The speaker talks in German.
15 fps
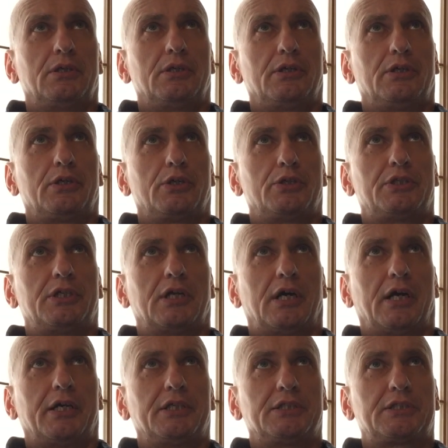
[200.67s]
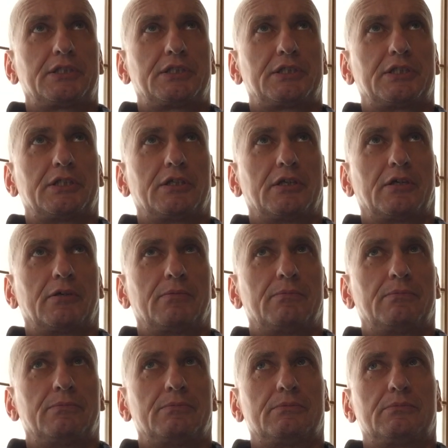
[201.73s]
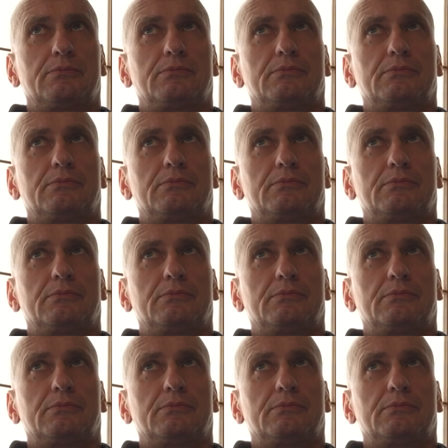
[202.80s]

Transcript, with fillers: äh, die heißt, ähm,